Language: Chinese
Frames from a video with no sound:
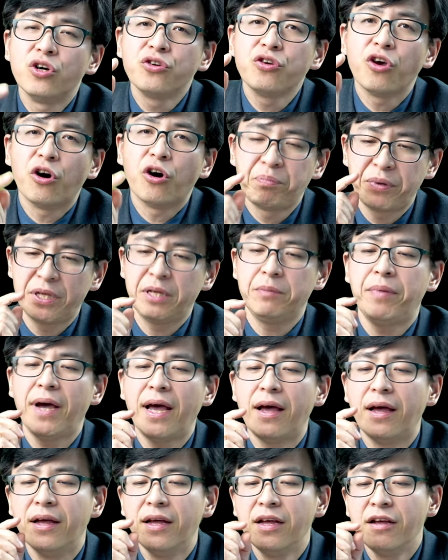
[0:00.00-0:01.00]
又要批
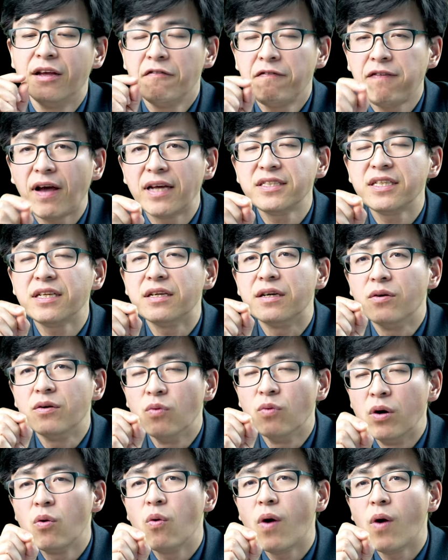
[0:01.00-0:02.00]
判发现
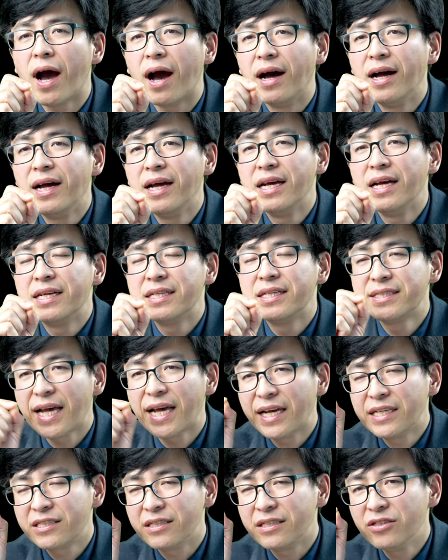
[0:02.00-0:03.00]
文化
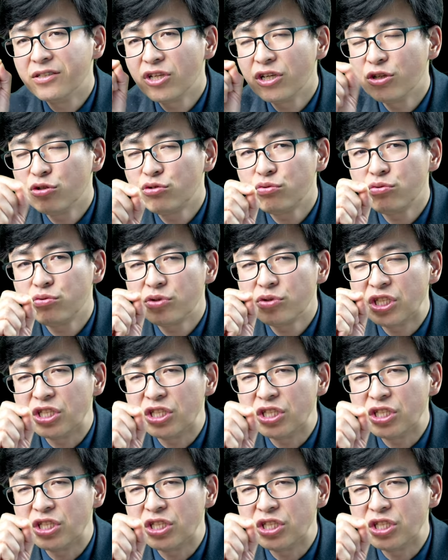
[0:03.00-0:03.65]
在神特殊